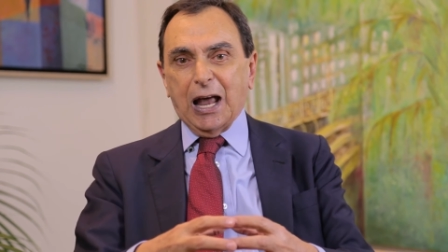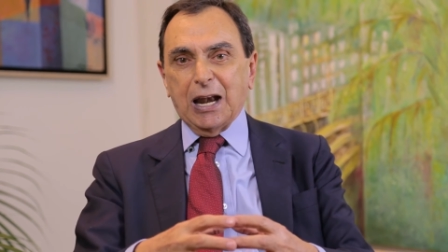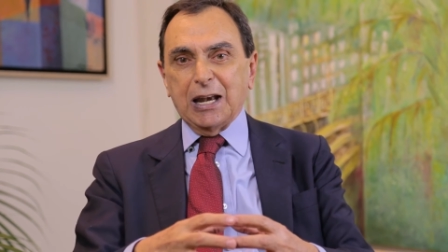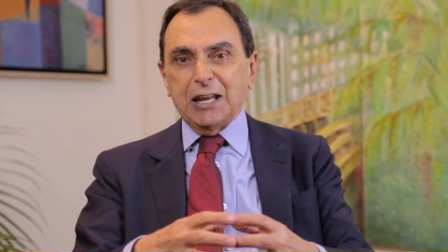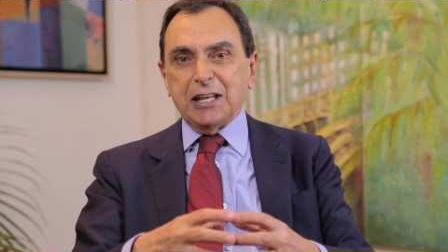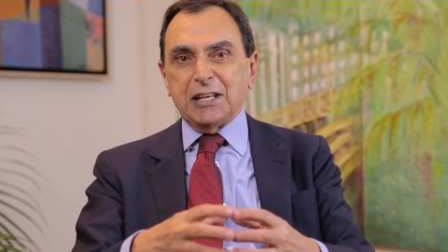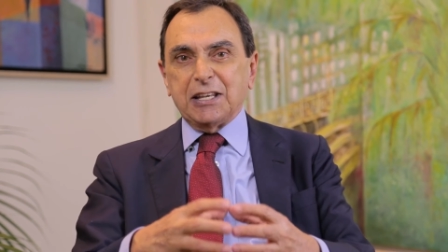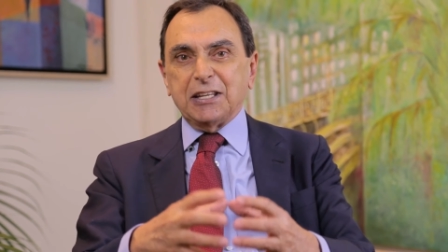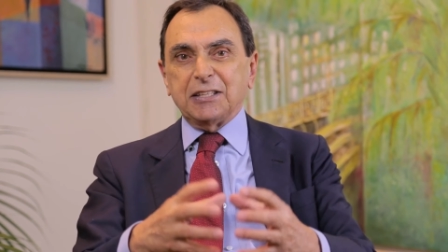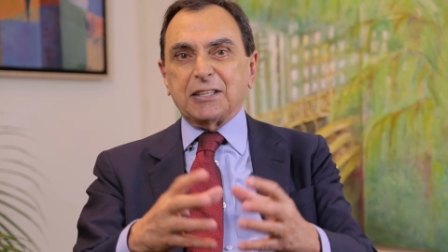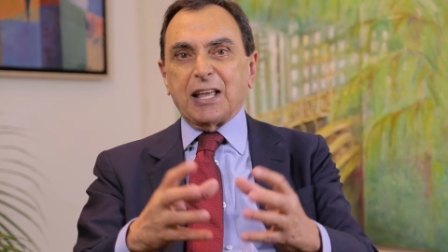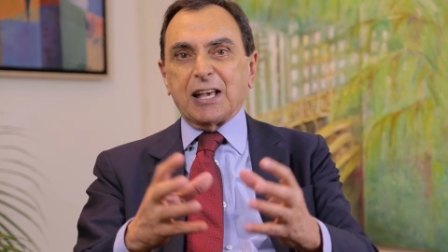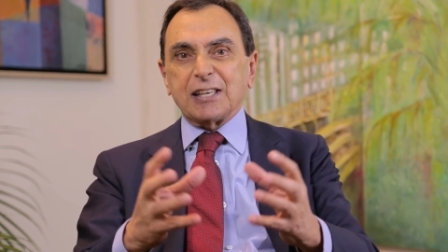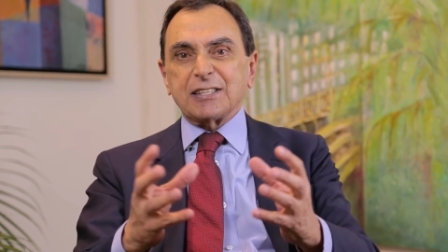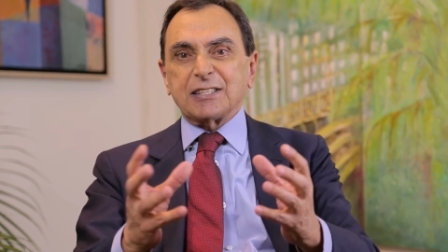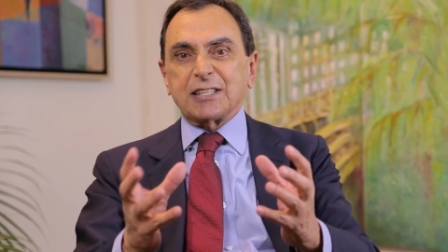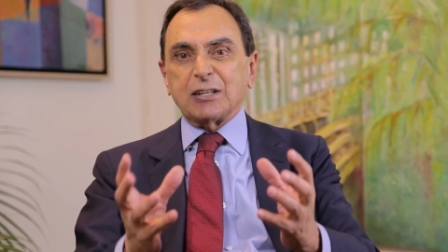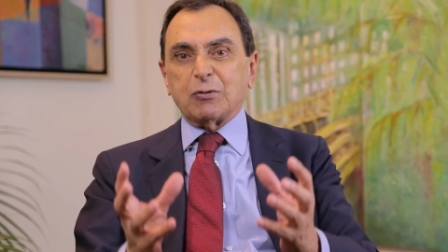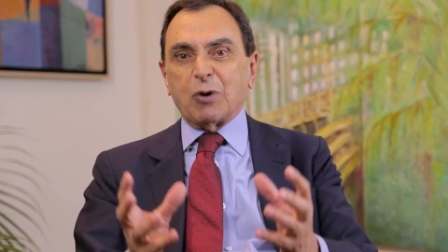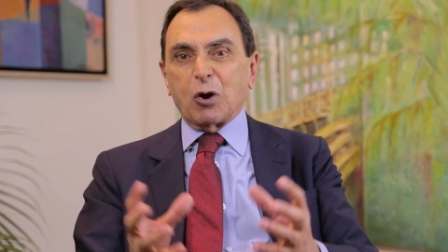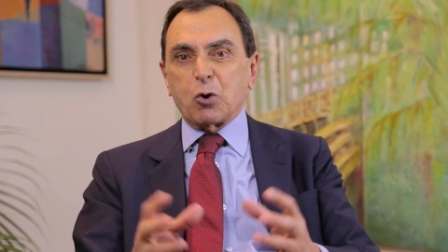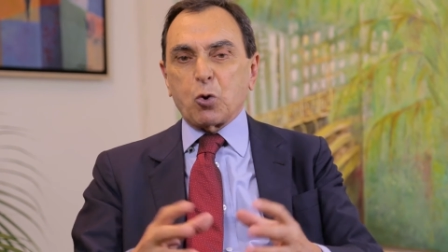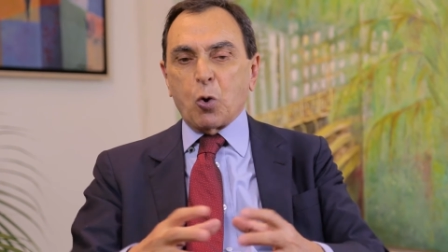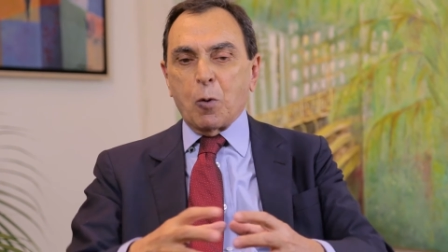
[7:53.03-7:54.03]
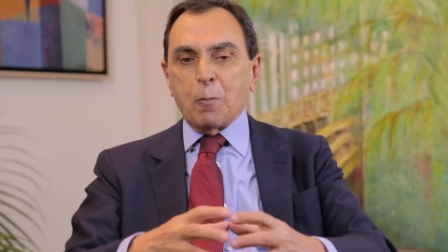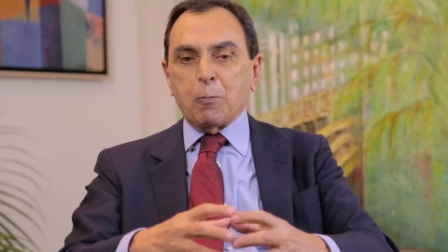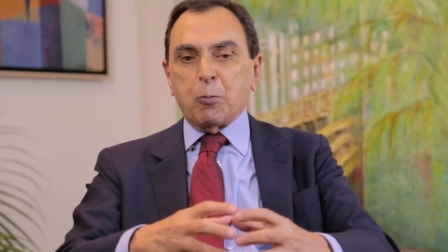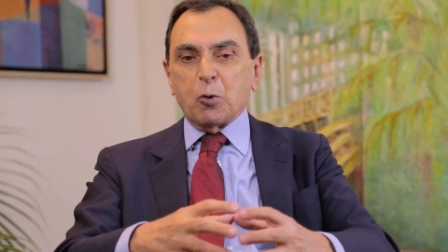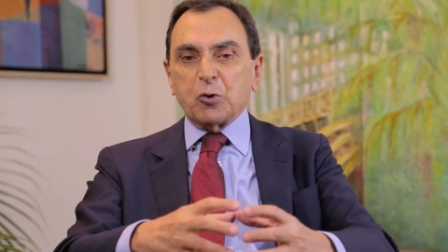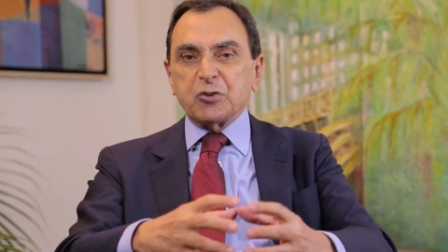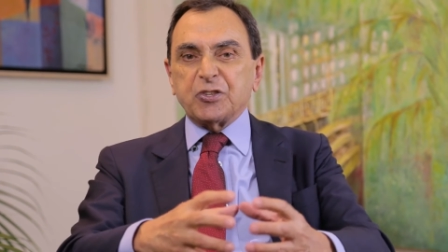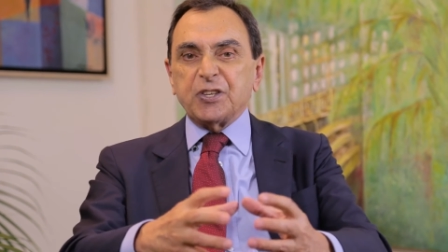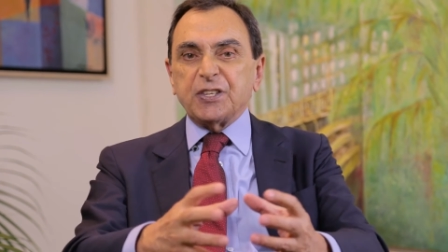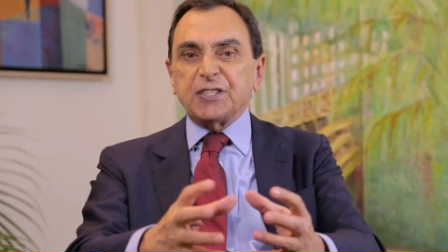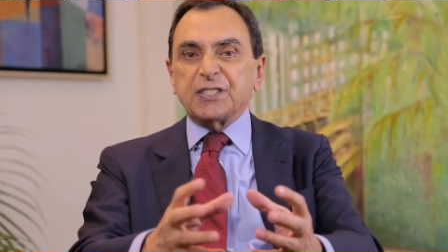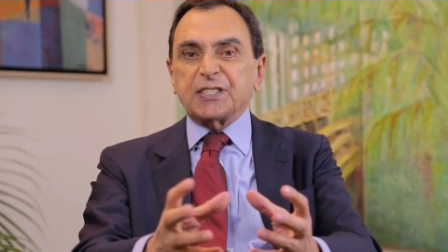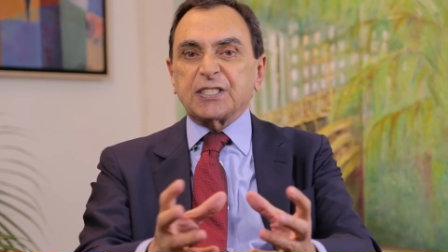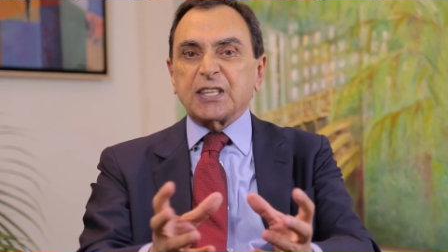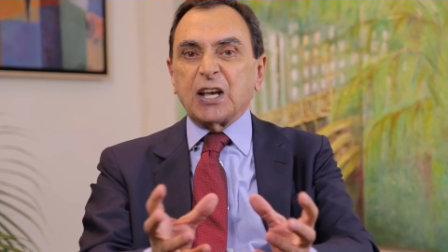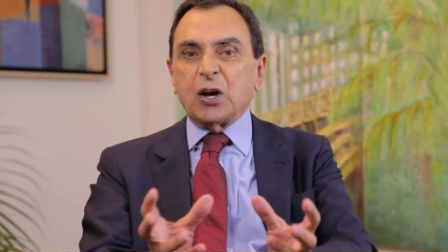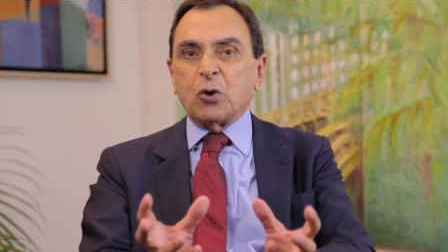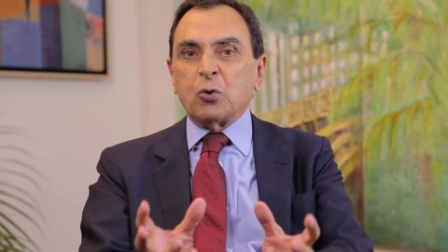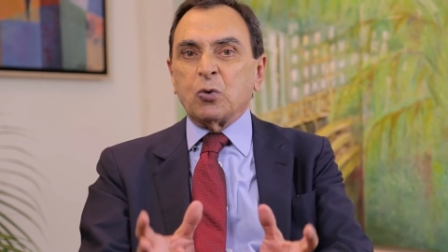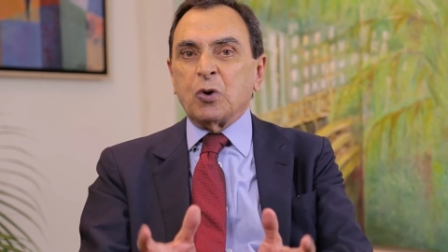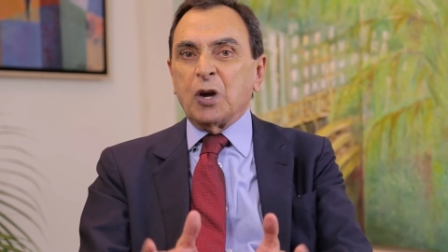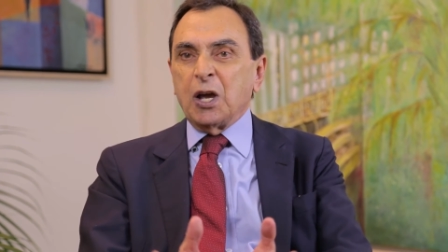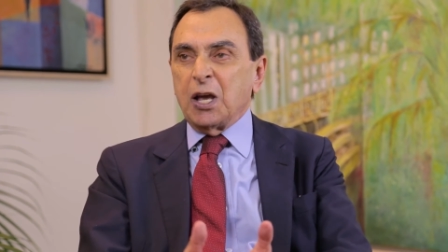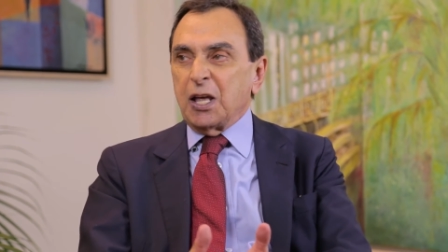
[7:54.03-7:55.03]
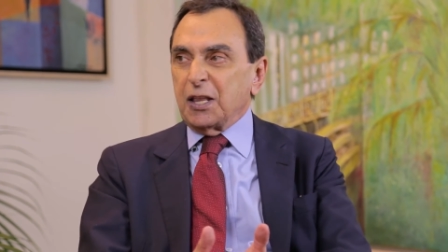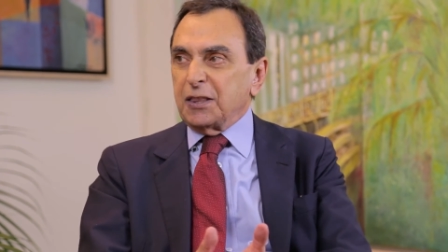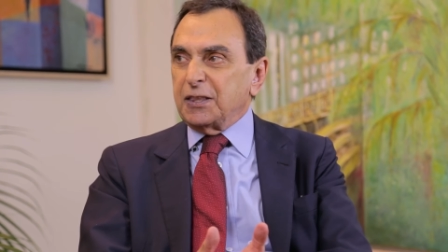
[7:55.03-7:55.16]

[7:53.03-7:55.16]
a, liquidação, a composição